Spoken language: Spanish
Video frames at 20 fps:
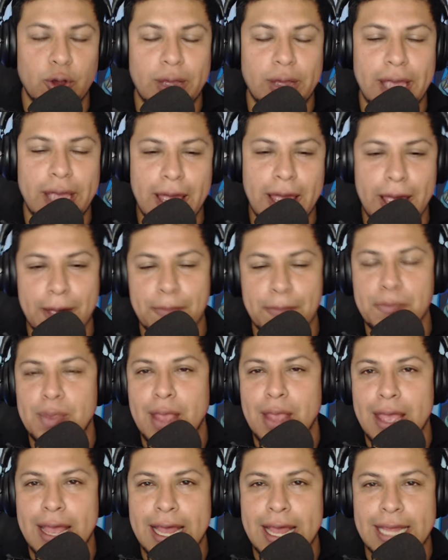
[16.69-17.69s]
que
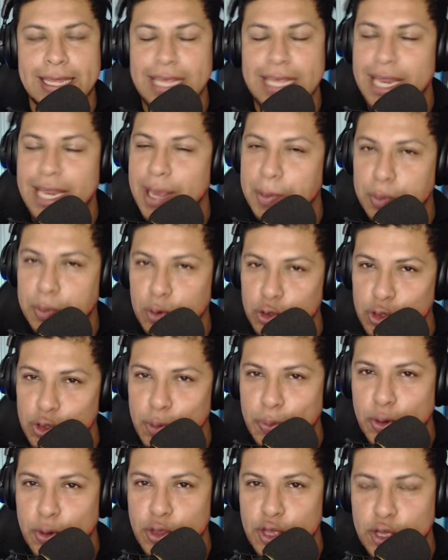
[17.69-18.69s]
tiene muchos
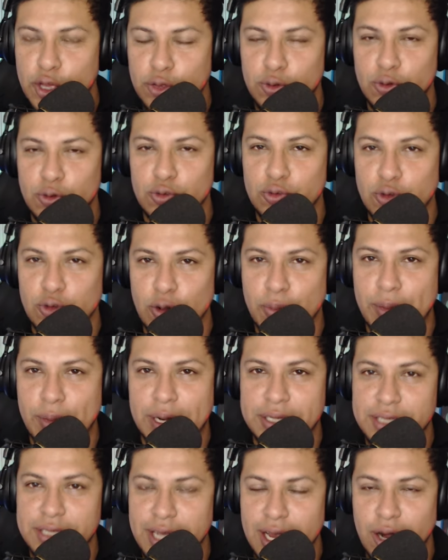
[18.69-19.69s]
proyectos con
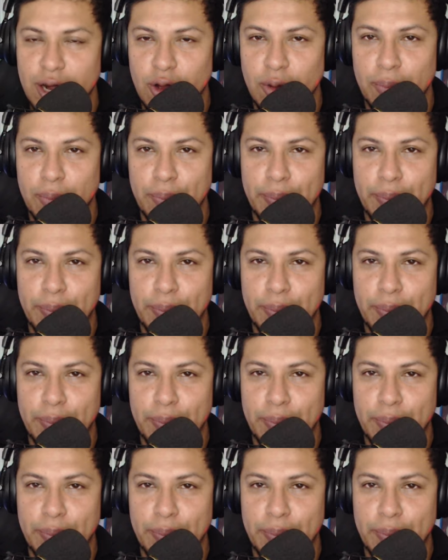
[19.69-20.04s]
Marcelo,